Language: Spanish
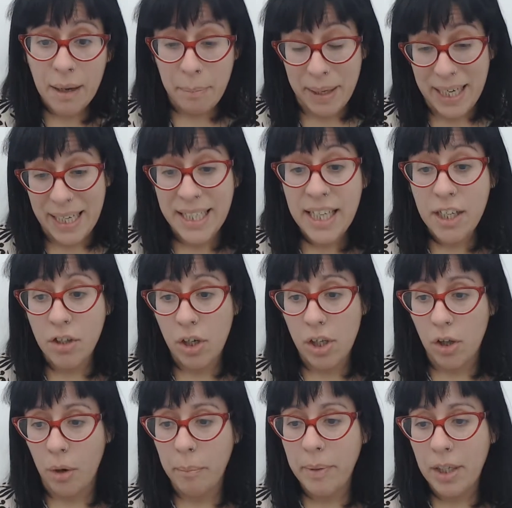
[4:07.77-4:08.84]
para enero
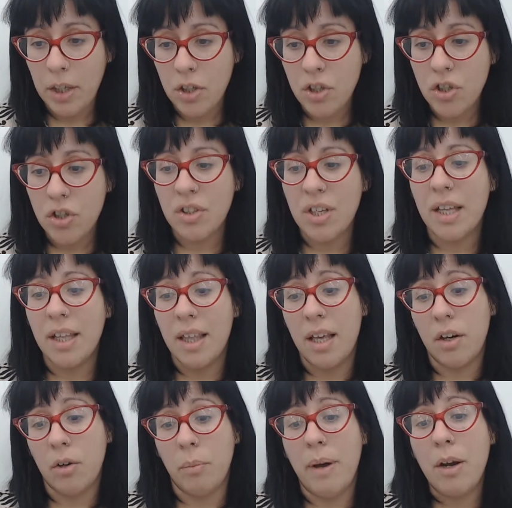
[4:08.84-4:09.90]
del 2008 se
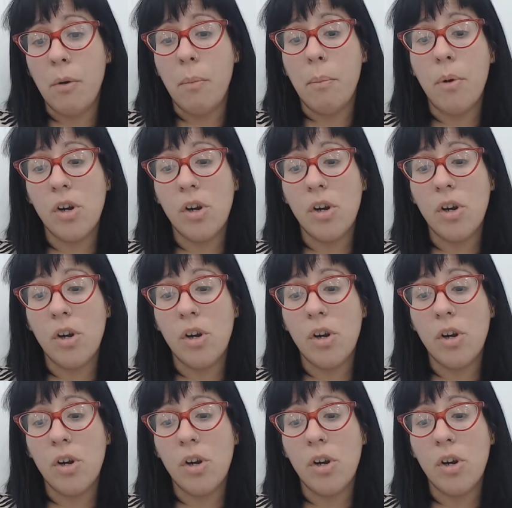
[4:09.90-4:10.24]
derrumbaron